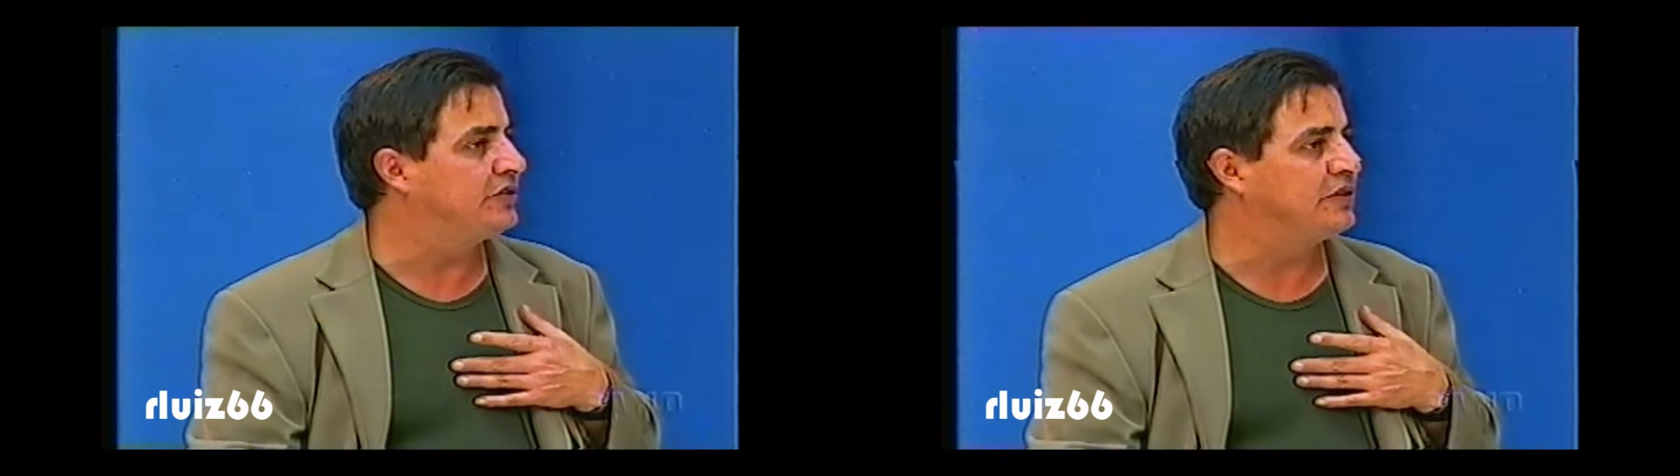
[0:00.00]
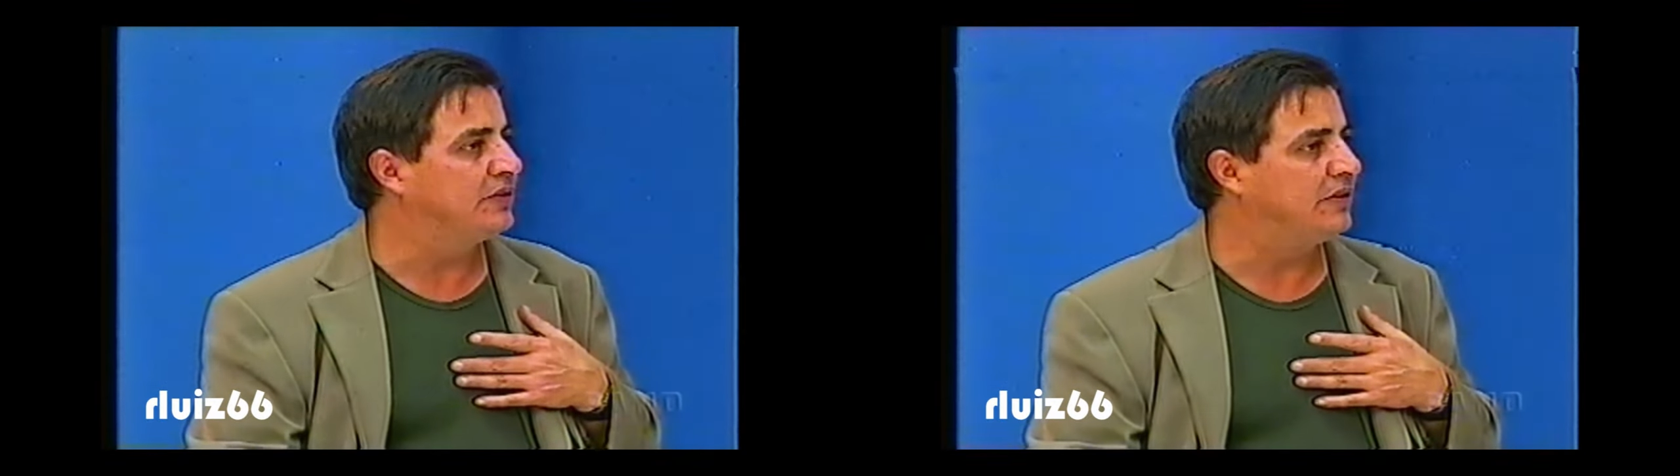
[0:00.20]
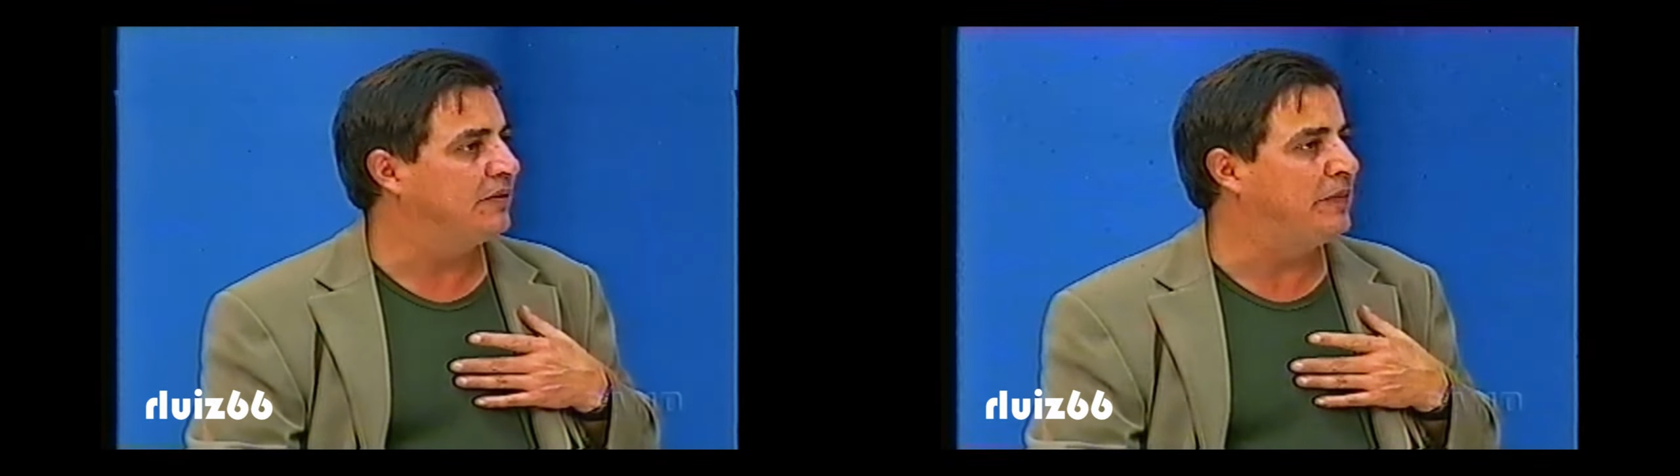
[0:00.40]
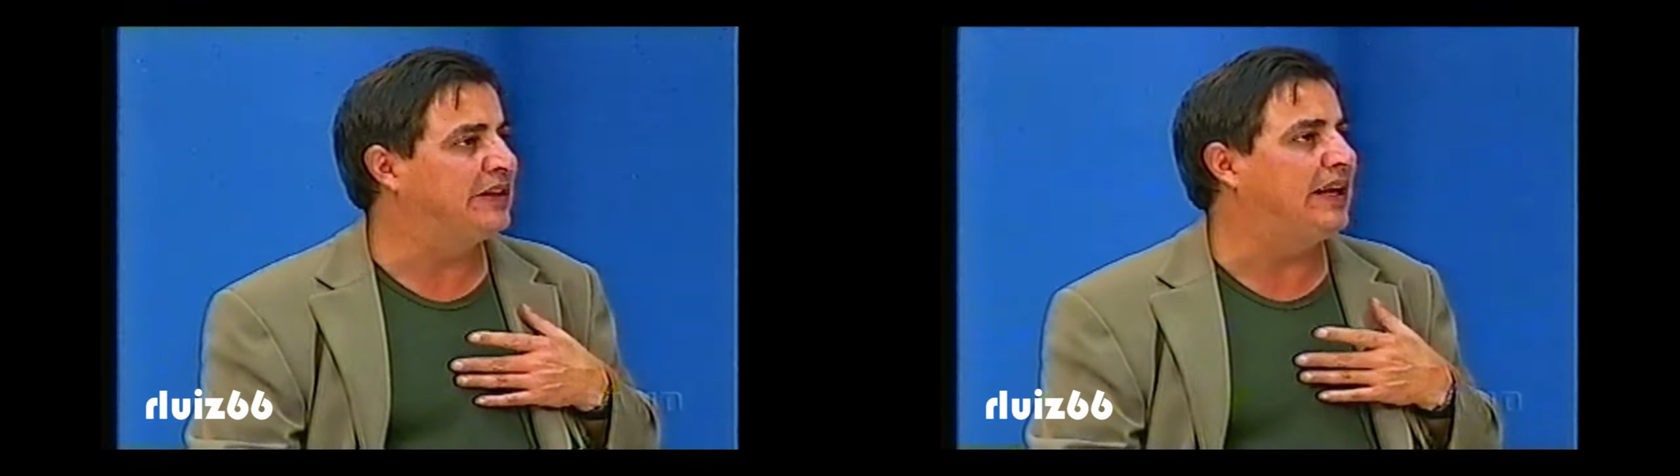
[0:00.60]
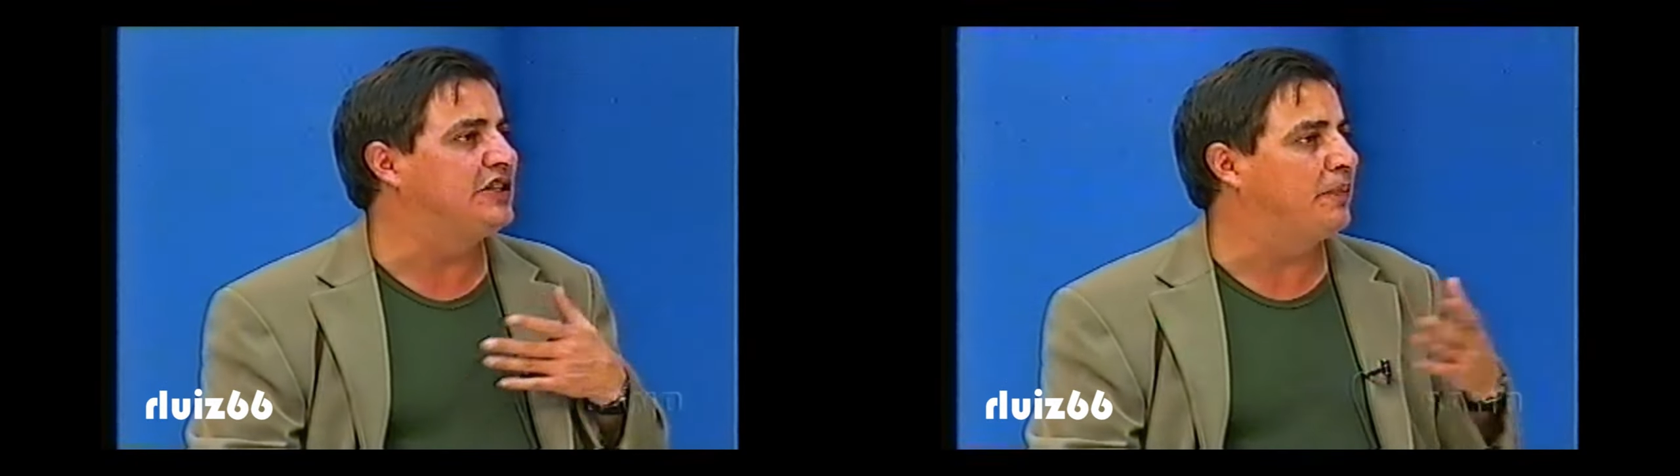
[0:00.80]
Eu gostaria de
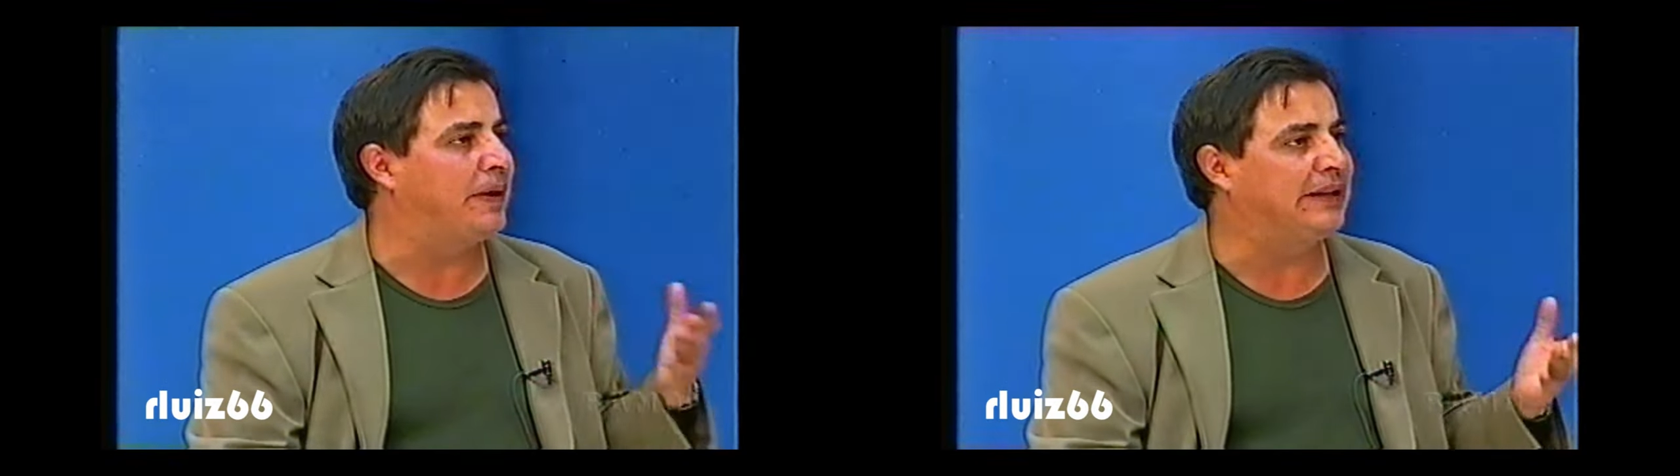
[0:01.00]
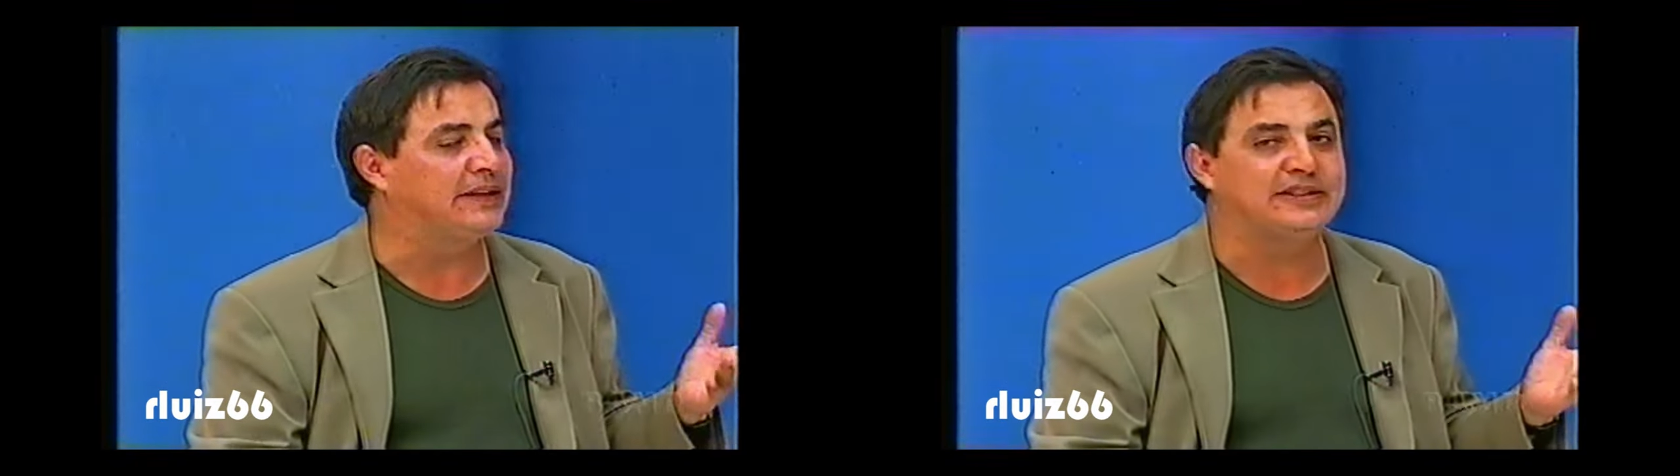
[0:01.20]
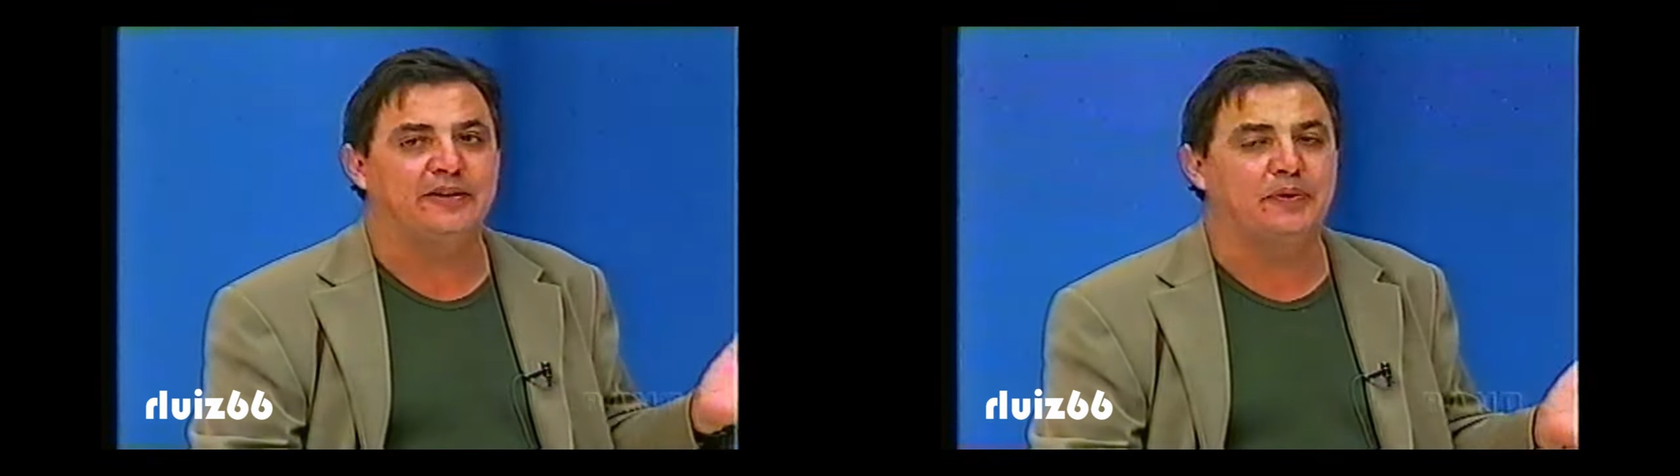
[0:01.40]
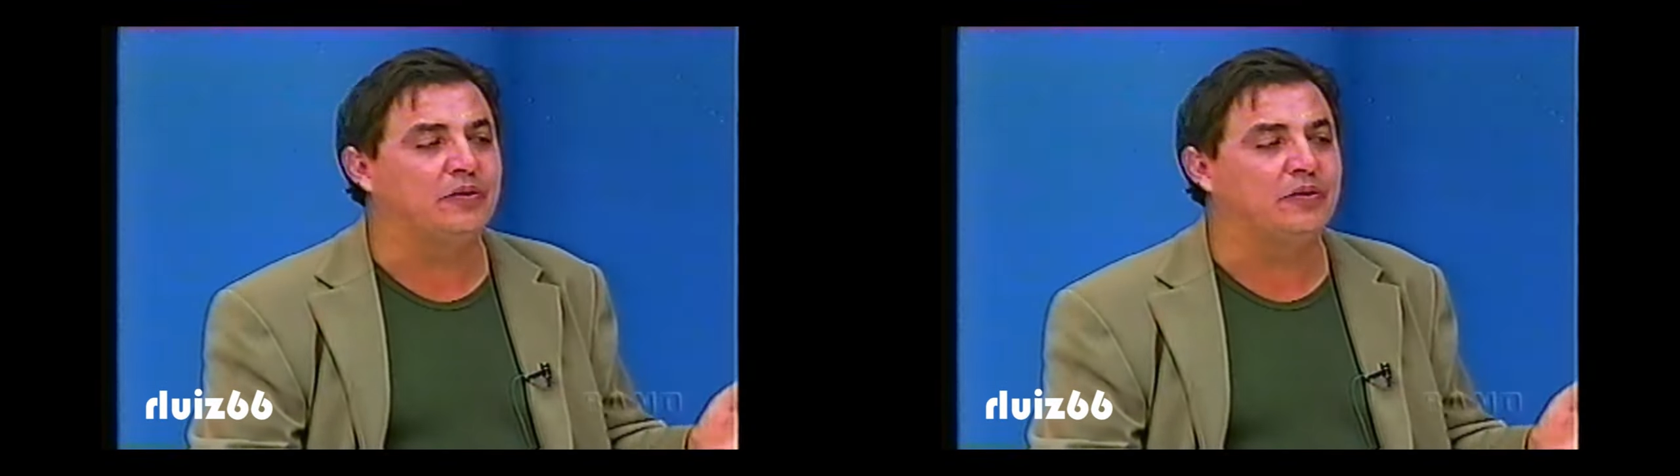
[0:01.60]
Medalha de prata serve para